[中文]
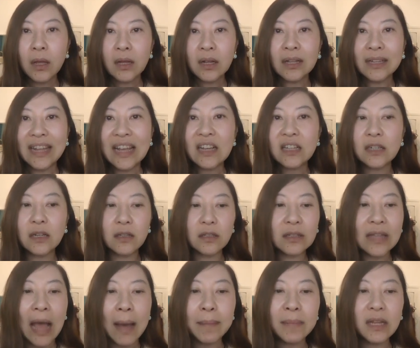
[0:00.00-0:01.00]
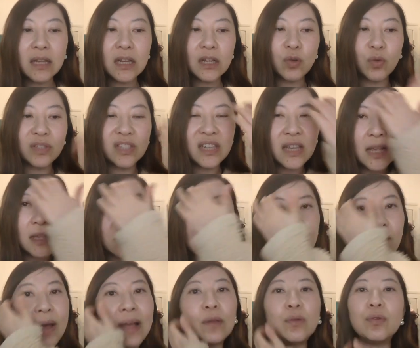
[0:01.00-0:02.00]
connection，他们的那种千
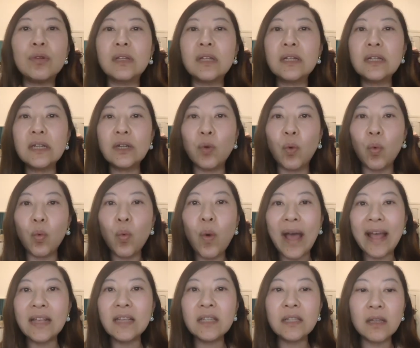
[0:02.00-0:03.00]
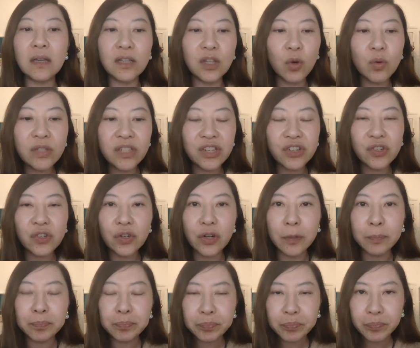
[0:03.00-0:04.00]
丝万缕的那种关系，尤其
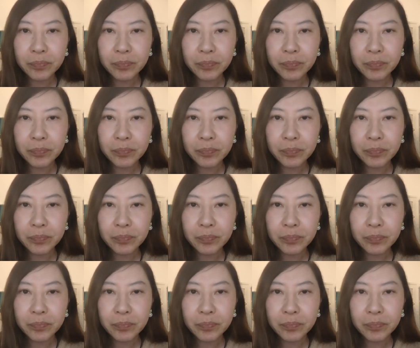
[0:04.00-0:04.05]
是。